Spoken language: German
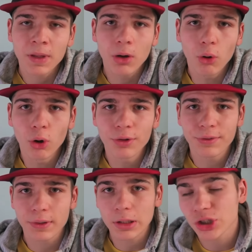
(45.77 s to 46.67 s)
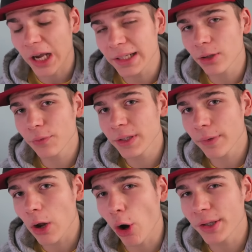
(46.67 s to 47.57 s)
Und schaltet auf jeden
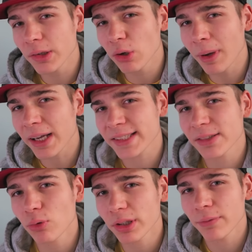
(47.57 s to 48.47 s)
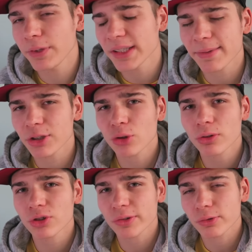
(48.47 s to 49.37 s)
Fall heute um 18 Uhr den 24
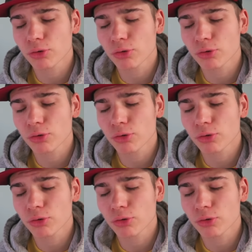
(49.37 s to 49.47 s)
Stunden...